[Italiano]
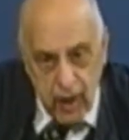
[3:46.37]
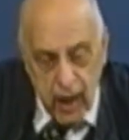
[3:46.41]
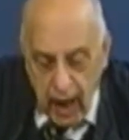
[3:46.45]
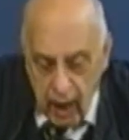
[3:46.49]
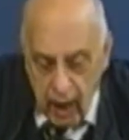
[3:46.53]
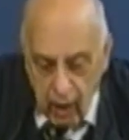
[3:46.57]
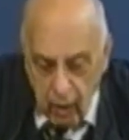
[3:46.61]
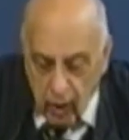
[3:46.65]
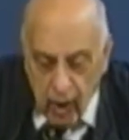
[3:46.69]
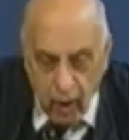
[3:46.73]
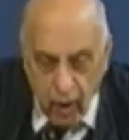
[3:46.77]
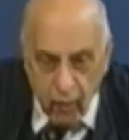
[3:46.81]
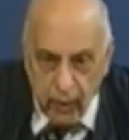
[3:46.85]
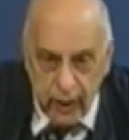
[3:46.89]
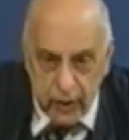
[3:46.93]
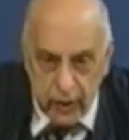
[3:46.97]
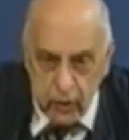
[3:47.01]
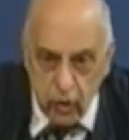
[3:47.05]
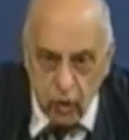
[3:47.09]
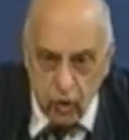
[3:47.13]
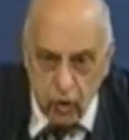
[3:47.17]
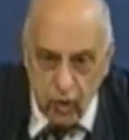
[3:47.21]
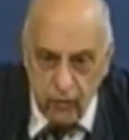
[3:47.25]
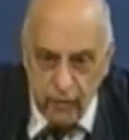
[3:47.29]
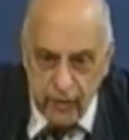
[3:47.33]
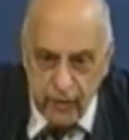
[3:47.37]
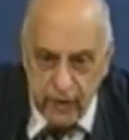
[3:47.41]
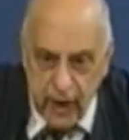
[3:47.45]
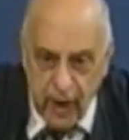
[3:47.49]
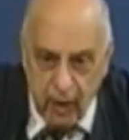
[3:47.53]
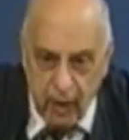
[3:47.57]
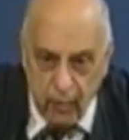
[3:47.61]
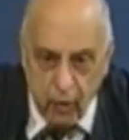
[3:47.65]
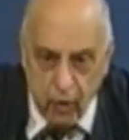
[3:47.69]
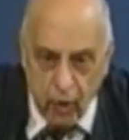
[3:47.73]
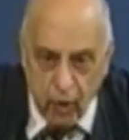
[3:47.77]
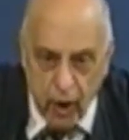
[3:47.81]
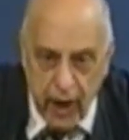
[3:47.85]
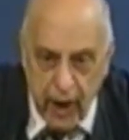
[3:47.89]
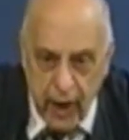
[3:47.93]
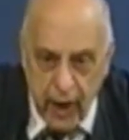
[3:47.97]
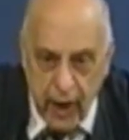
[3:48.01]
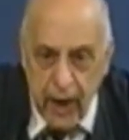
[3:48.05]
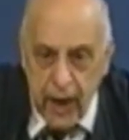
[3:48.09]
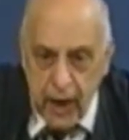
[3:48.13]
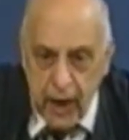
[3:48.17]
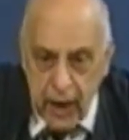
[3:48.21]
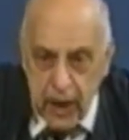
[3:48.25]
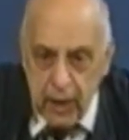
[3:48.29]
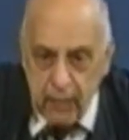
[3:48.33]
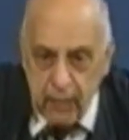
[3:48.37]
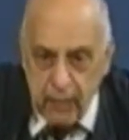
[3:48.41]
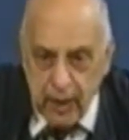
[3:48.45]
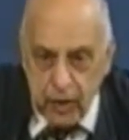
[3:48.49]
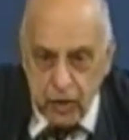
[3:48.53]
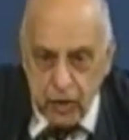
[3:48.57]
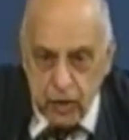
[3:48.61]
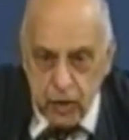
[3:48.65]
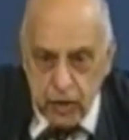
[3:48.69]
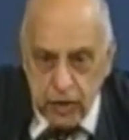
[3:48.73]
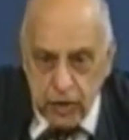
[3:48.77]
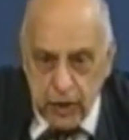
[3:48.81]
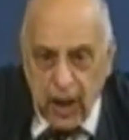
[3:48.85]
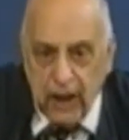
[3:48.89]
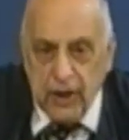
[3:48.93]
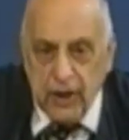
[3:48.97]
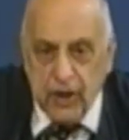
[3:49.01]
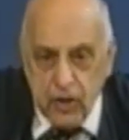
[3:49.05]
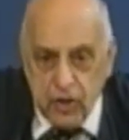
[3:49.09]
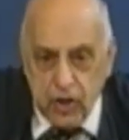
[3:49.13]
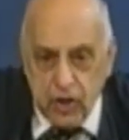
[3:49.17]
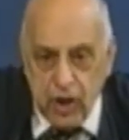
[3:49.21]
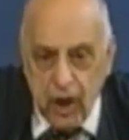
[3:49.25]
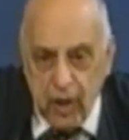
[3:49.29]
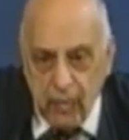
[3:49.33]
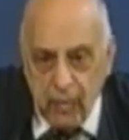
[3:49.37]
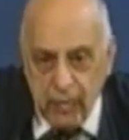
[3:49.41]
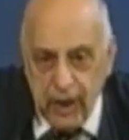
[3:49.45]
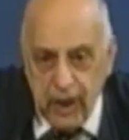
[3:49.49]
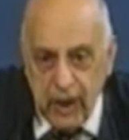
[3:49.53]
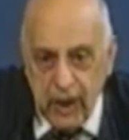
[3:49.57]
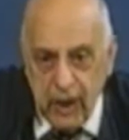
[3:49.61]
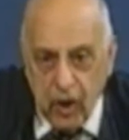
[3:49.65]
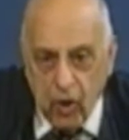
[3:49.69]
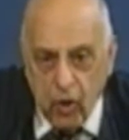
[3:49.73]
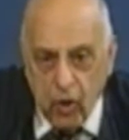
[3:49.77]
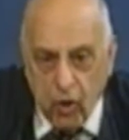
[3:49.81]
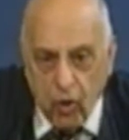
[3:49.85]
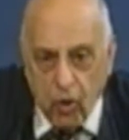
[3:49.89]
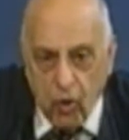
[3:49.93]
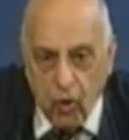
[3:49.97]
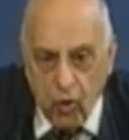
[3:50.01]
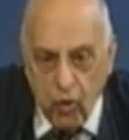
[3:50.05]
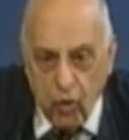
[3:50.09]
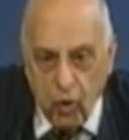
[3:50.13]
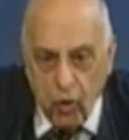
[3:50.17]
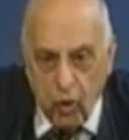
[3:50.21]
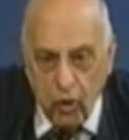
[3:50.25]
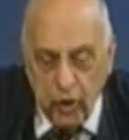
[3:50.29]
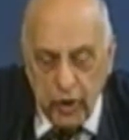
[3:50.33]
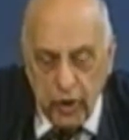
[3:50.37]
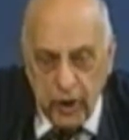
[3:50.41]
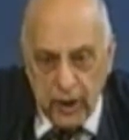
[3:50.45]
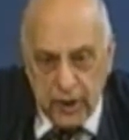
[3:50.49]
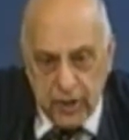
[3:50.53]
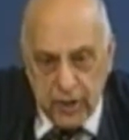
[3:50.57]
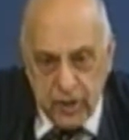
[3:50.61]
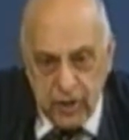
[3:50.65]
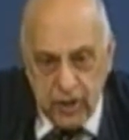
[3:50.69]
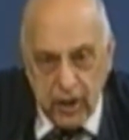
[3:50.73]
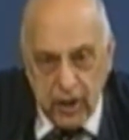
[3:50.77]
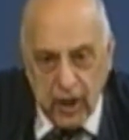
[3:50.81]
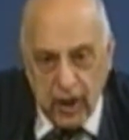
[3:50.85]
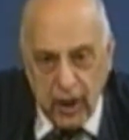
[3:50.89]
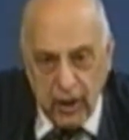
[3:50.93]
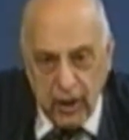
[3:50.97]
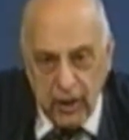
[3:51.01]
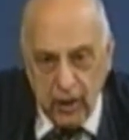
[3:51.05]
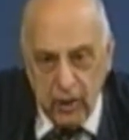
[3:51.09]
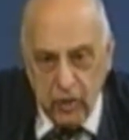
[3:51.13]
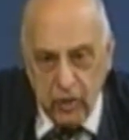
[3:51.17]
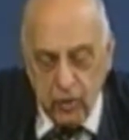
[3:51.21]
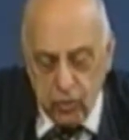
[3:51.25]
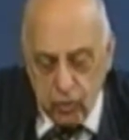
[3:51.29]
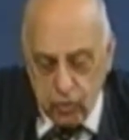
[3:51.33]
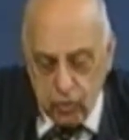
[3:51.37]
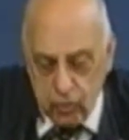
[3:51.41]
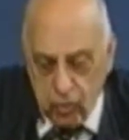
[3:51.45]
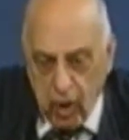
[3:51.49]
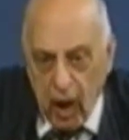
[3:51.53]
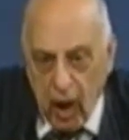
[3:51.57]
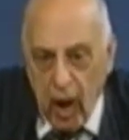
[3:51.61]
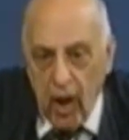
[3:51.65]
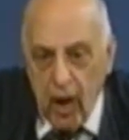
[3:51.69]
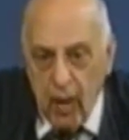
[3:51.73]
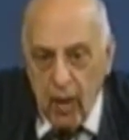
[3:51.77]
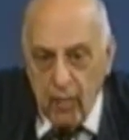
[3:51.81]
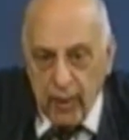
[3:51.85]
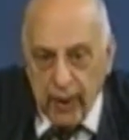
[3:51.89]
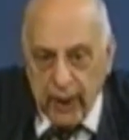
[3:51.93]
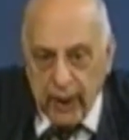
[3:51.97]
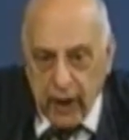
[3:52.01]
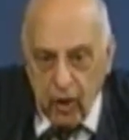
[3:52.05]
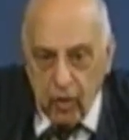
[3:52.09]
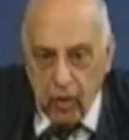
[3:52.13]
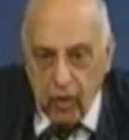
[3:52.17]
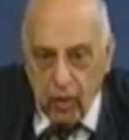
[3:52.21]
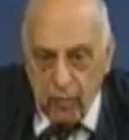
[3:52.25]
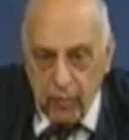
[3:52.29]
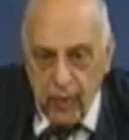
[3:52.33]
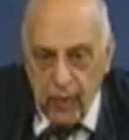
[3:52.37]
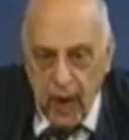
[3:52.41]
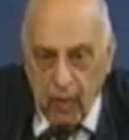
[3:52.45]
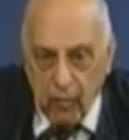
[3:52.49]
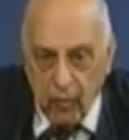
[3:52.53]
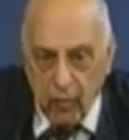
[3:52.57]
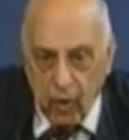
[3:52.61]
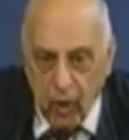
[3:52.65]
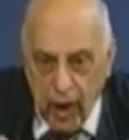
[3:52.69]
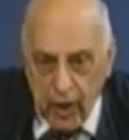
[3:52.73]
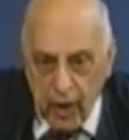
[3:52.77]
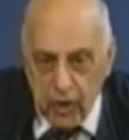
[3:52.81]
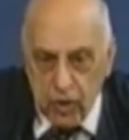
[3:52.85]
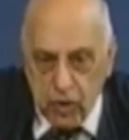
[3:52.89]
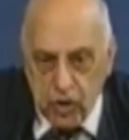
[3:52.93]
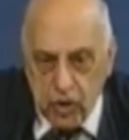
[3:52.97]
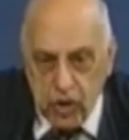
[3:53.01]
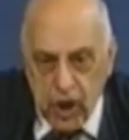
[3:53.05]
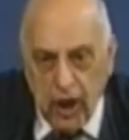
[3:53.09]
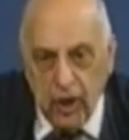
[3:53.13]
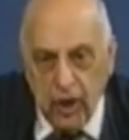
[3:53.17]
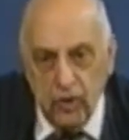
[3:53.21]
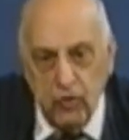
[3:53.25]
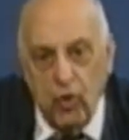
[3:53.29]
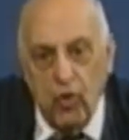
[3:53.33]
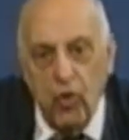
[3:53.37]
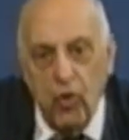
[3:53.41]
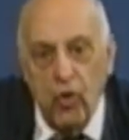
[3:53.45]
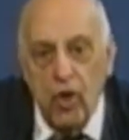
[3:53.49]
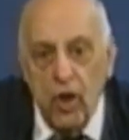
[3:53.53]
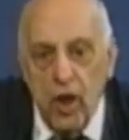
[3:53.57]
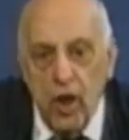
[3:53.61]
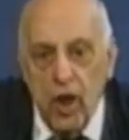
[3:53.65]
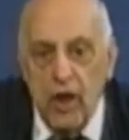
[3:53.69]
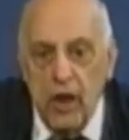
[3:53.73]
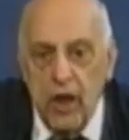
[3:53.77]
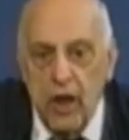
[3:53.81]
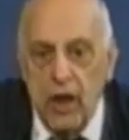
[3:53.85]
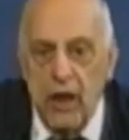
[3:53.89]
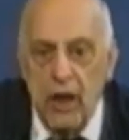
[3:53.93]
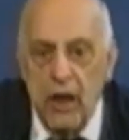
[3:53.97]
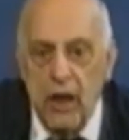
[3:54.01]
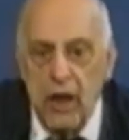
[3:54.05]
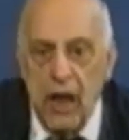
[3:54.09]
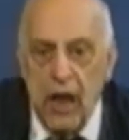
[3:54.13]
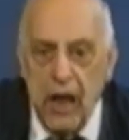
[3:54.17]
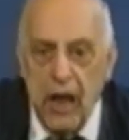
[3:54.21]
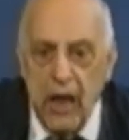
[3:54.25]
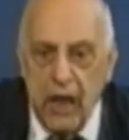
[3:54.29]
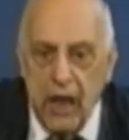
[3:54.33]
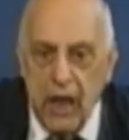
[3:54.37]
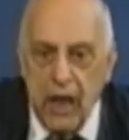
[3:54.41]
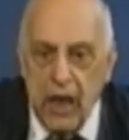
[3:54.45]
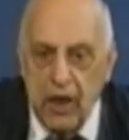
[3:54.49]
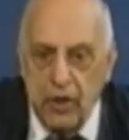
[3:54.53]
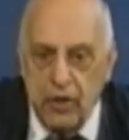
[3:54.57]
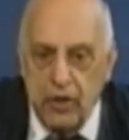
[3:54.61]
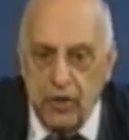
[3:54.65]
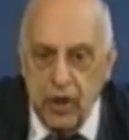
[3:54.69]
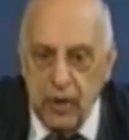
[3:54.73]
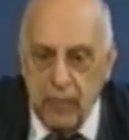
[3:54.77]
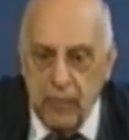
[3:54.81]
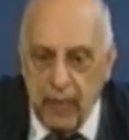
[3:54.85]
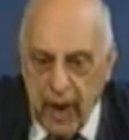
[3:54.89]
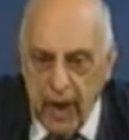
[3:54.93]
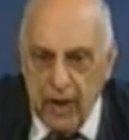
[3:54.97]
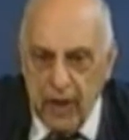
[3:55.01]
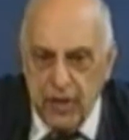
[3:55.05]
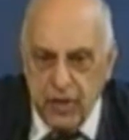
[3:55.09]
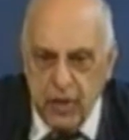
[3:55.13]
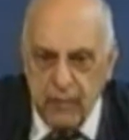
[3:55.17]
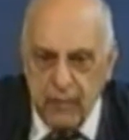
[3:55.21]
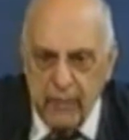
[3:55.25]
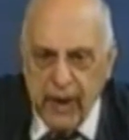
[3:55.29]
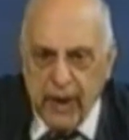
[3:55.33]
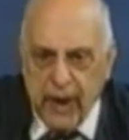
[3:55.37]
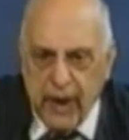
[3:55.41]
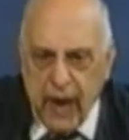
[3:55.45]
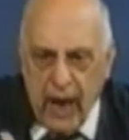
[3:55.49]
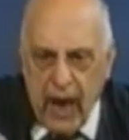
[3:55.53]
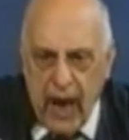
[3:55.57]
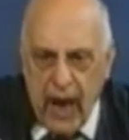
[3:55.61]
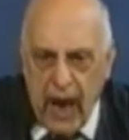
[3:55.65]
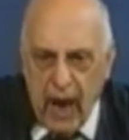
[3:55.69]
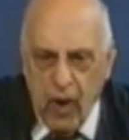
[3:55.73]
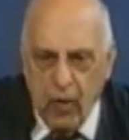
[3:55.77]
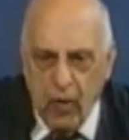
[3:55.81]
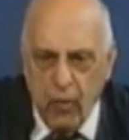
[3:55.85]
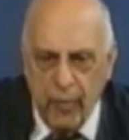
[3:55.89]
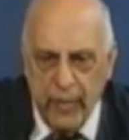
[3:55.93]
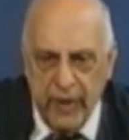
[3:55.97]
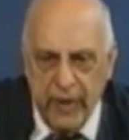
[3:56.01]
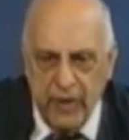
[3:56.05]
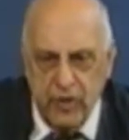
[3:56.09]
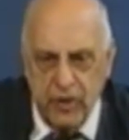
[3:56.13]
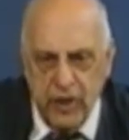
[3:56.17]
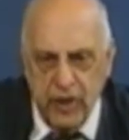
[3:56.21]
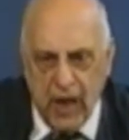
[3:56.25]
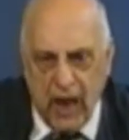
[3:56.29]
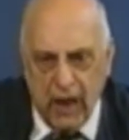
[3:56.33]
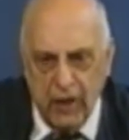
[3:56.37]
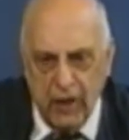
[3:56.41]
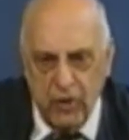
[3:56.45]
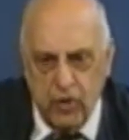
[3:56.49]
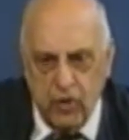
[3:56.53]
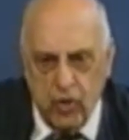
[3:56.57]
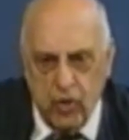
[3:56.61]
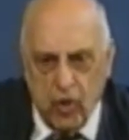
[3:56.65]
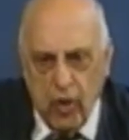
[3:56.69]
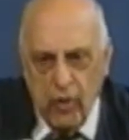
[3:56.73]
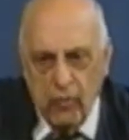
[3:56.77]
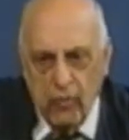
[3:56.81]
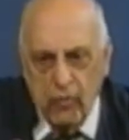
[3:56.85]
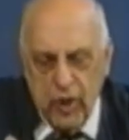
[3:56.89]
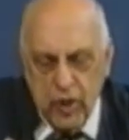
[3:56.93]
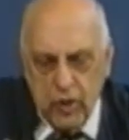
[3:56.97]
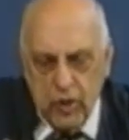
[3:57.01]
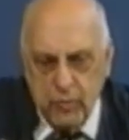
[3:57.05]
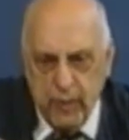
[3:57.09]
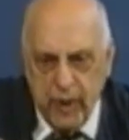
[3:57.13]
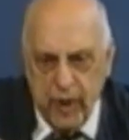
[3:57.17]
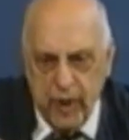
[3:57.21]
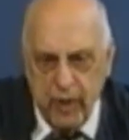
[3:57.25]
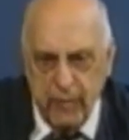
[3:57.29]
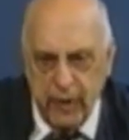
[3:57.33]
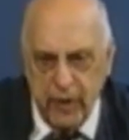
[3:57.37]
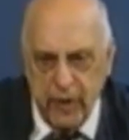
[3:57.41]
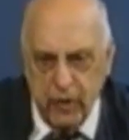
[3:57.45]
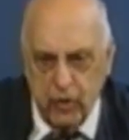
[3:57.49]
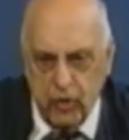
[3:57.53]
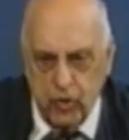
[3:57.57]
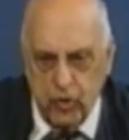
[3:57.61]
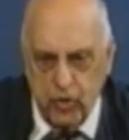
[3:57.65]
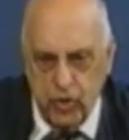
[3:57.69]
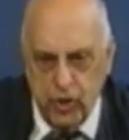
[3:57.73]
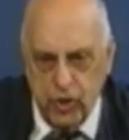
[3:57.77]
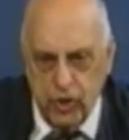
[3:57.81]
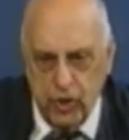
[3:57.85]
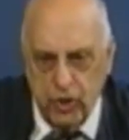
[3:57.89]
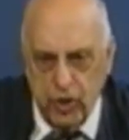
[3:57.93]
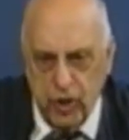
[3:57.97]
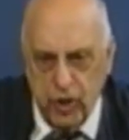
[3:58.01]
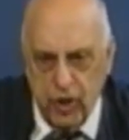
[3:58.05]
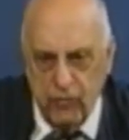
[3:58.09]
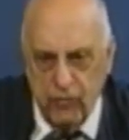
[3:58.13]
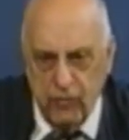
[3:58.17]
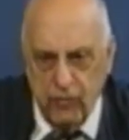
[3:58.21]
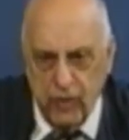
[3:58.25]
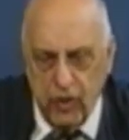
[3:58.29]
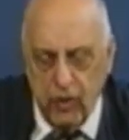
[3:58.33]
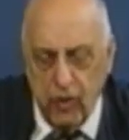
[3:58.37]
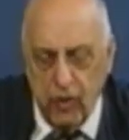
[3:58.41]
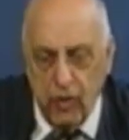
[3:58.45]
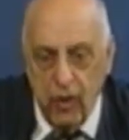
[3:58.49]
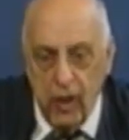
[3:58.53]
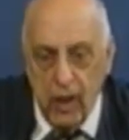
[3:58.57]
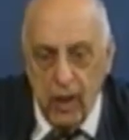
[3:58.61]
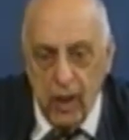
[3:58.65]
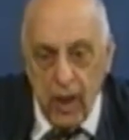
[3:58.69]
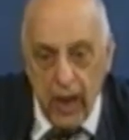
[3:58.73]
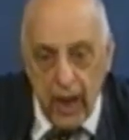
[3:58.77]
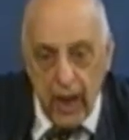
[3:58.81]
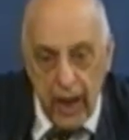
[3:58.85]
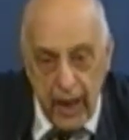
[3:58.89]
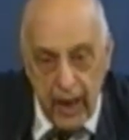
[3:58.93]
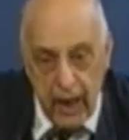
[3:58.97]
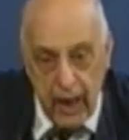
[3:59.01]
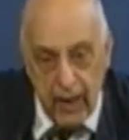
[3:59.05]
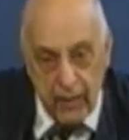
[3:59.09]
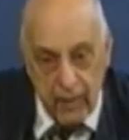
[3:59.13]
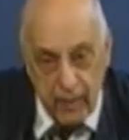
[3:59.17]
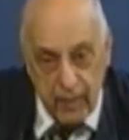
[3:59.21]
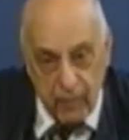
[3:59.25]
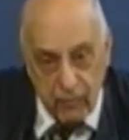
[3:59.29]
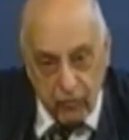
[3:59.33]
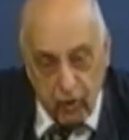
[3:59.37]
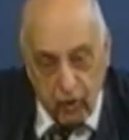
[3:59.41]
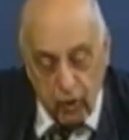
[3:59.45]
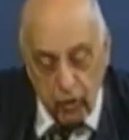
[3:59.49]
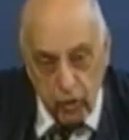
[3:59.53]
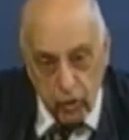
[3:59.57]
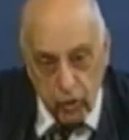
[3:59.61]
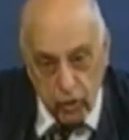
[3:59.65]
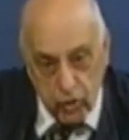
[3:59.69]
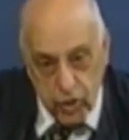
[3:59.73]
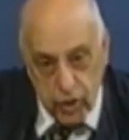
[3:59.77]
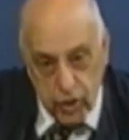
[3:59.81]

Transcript: Allora quando noi vediamo che i magistrati se la pigliano con noi del sindacato antiusura perché noi abbiamo lanciato eh, il, SIME, il SIME che è un messaggio, è un esperimento scientifico e voglio